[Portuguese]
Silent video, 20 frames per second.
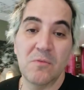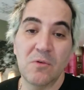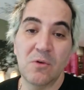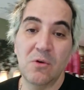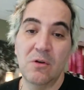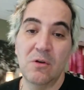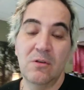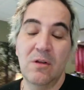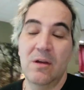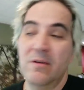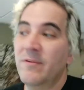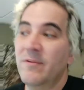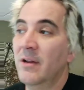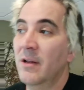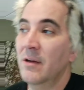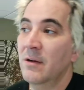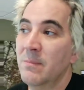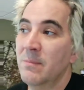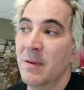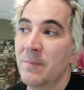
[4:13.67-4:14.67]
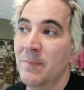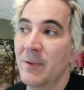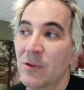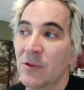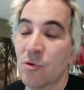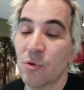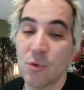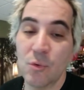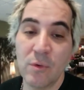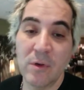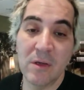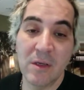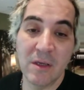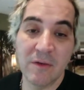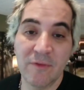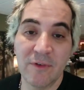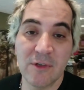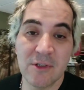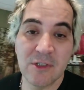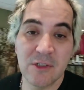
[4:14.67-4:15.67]
Agora tá falando com minha patroa
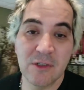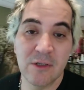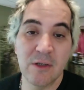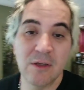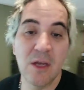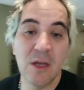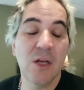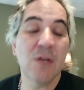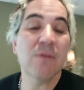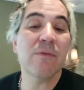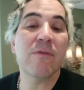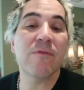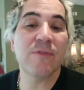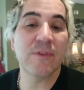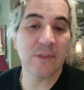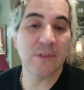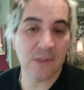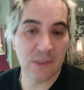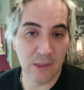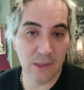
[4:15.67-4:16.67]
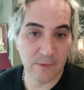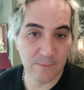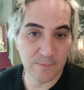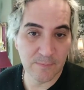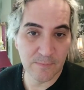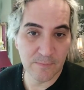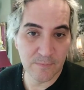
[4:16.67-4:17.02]
aqui, falou assim, o que, que nós vamos fazer?